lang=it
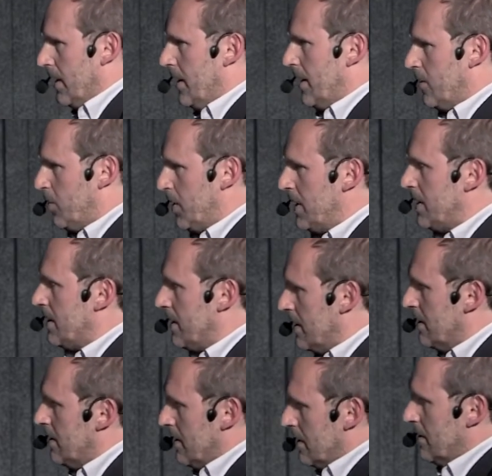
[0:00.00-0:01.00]
e qui
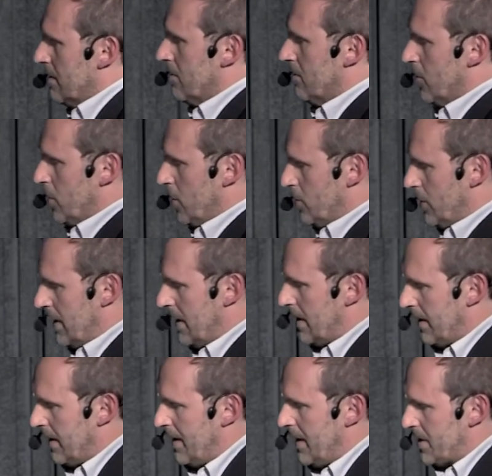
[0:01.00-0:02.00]
voglio
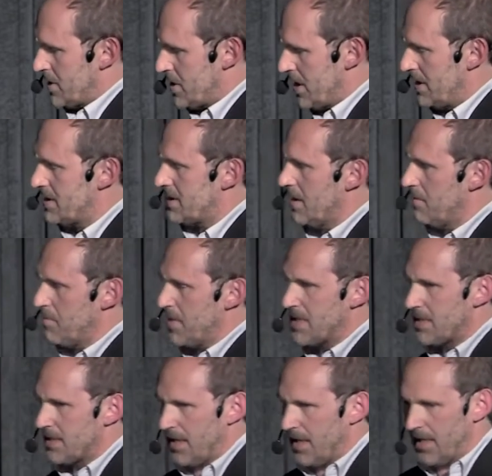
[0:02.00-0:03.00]
dire che la scienza e il
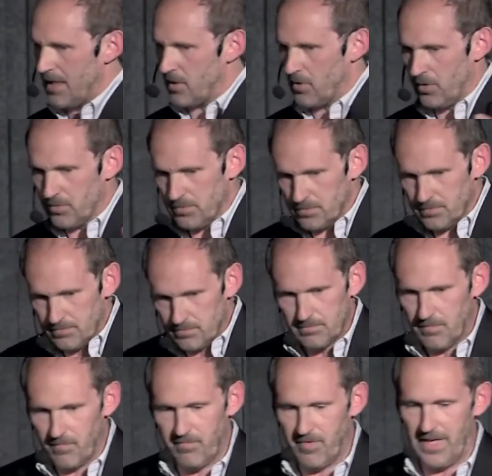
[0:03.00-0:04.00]
mistero
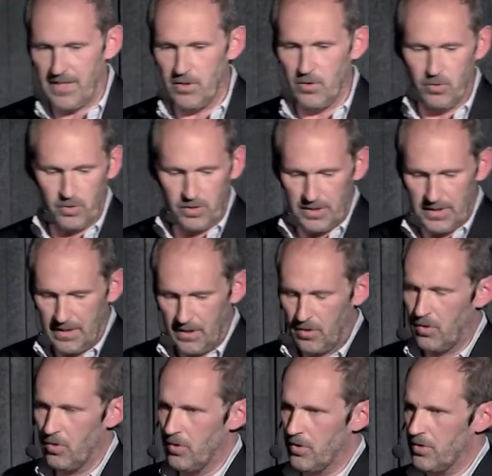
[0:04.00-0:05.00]
vanno
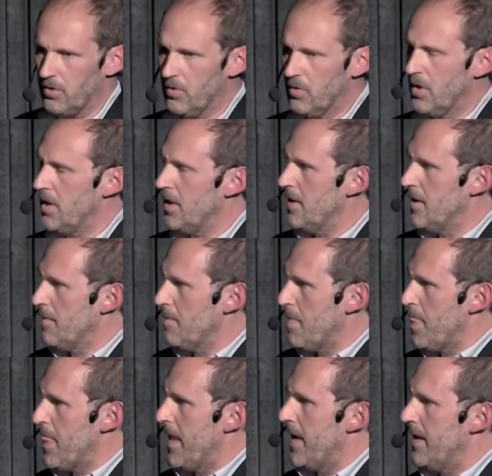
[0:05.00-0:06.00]
d'accordo,
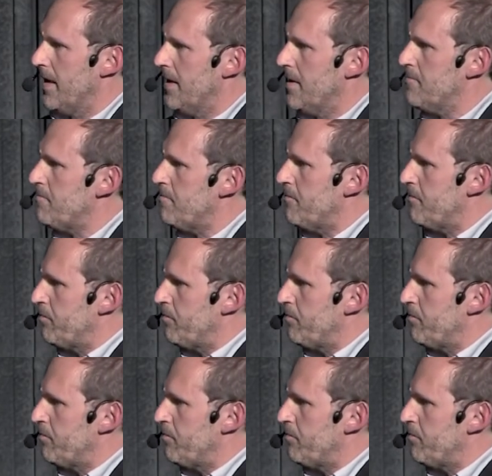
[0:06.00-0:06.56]
eh,